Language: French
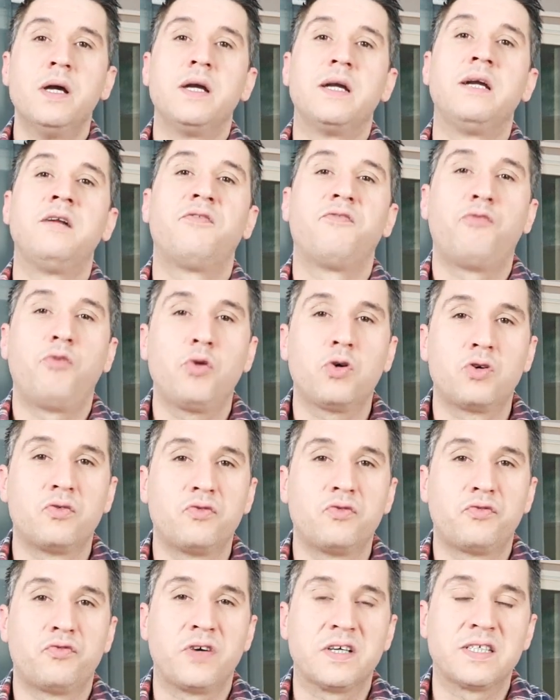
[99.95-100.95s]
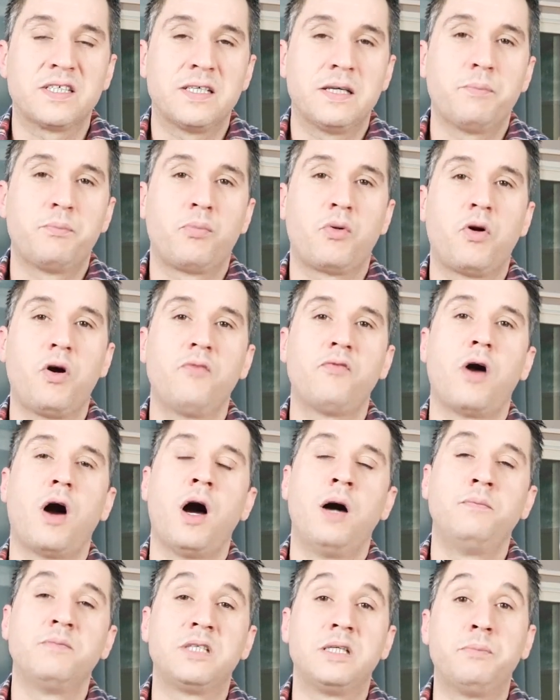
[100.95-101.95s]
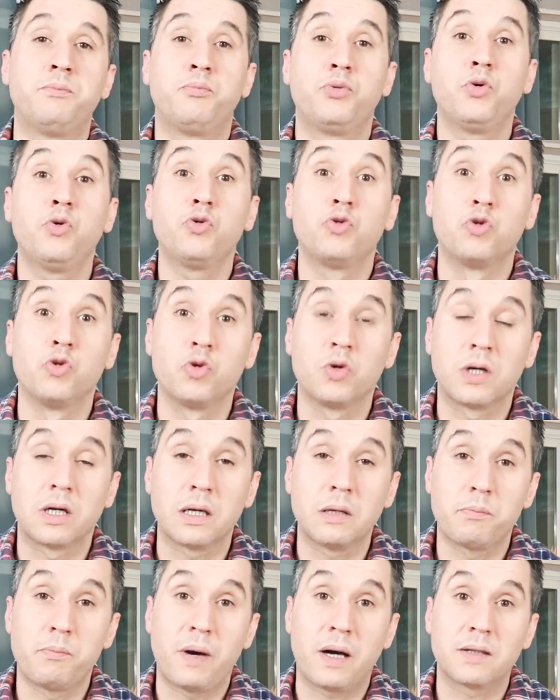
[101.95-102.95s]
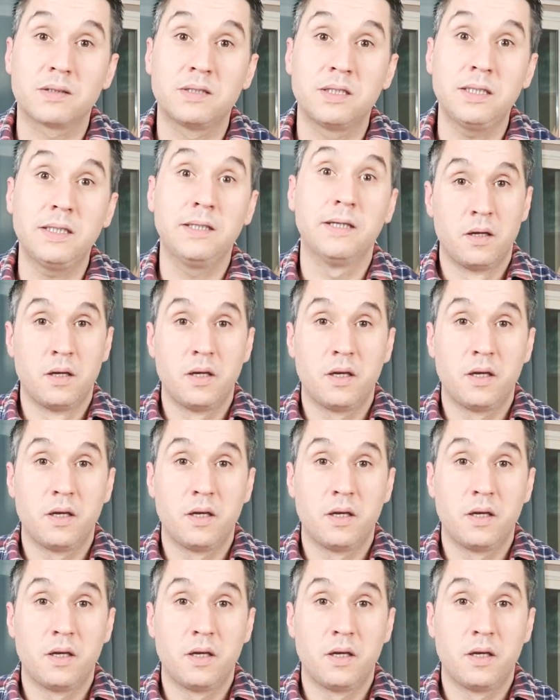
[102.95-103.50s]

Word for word: il faut que vous fassiez preuve un petit peu de répartie.